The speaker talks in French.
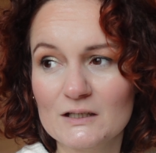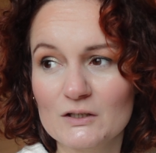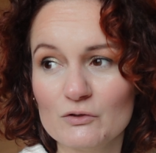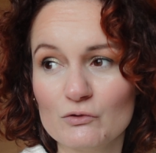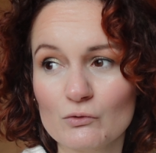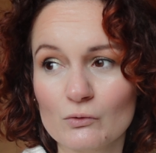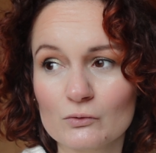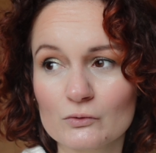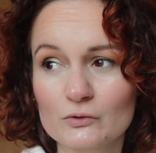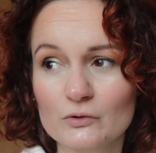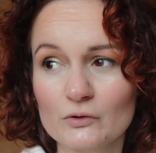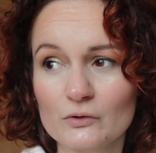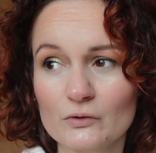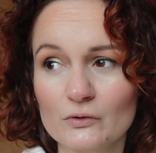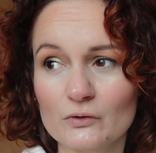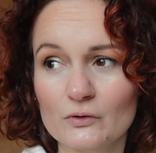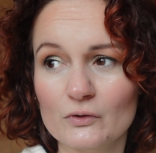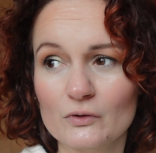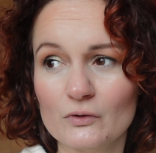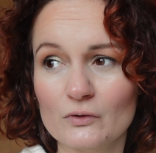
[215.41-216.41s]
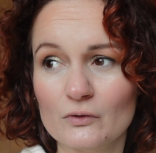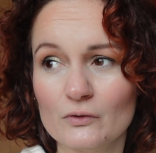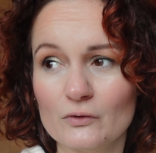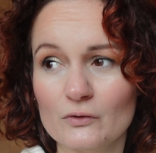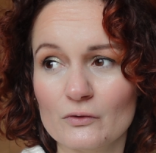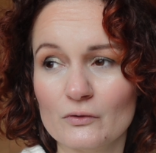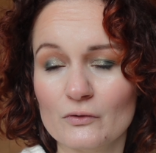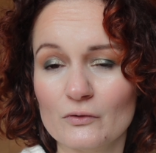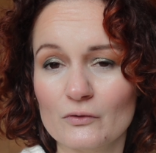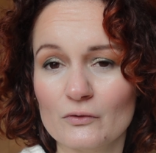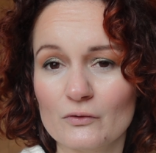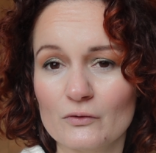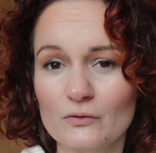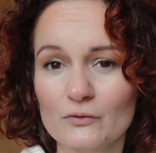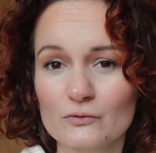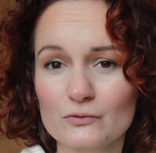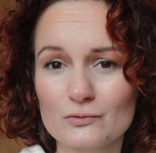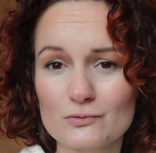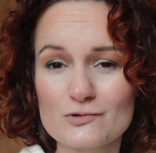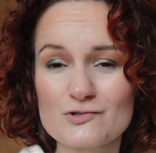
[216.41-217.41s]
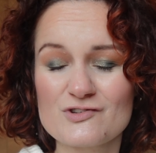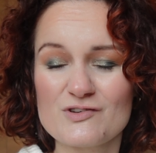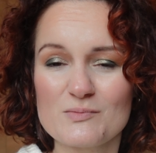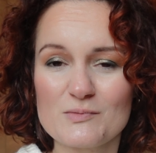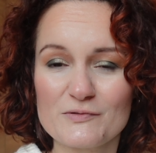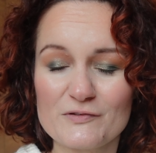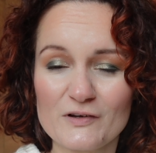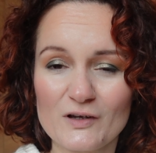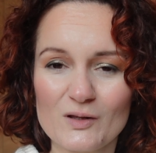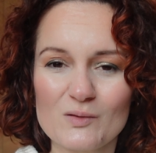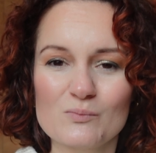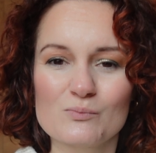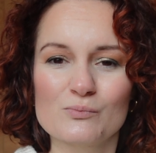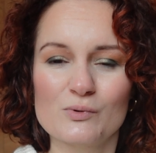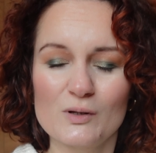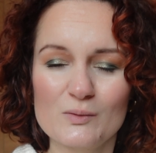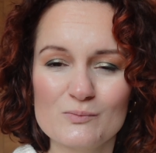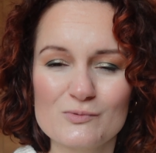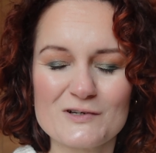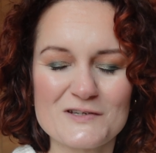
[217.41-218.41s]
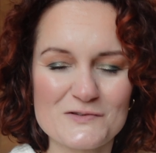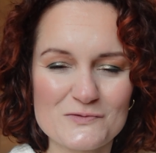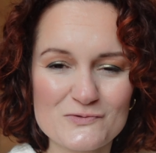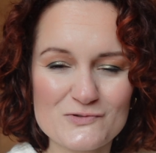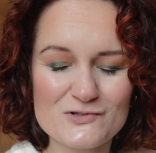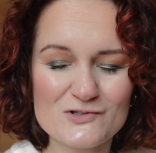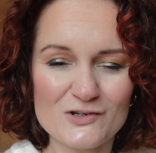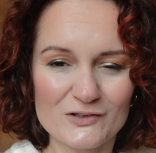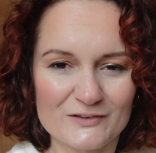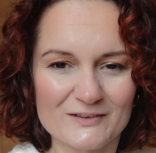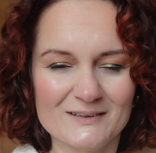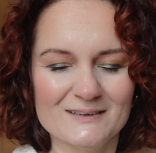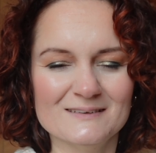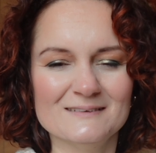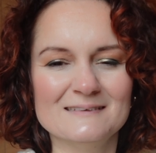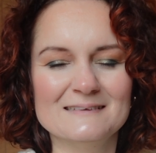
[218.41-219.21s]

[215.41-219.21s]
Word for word: Donc, euh, donc je vais me faire une bonne boisson chaude